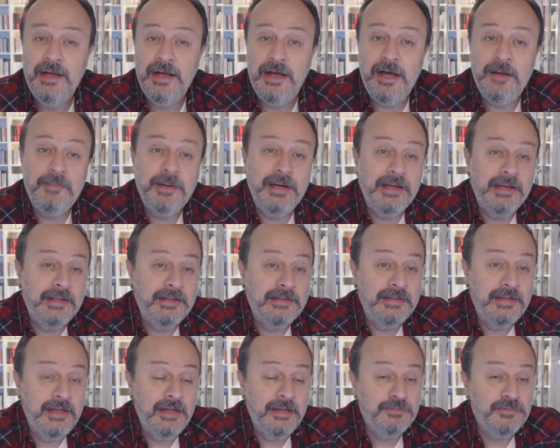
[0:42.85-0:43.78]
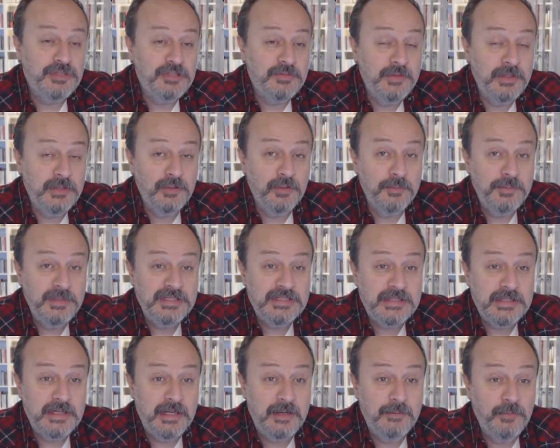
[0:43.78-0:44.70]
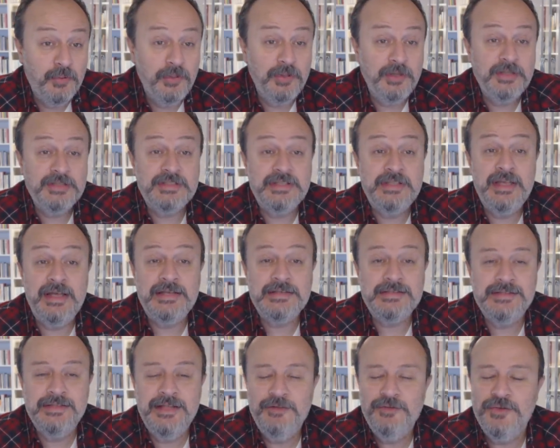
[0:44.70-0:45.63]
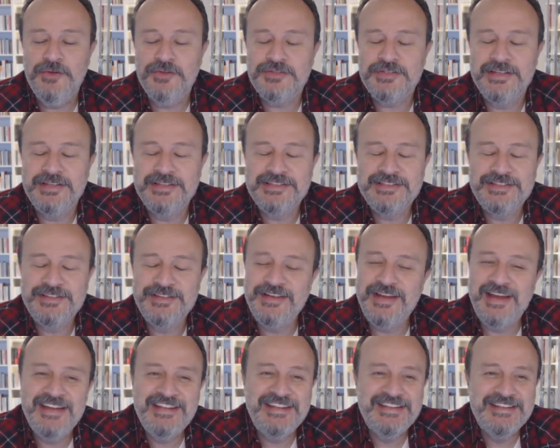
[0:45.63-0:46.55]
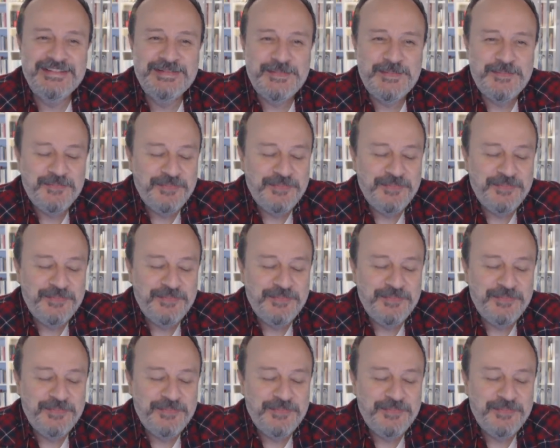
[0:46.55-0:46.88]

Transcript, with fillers: Habari, Dilam Şvidobisa, Buenos Dias ne diyorsanız günaydın.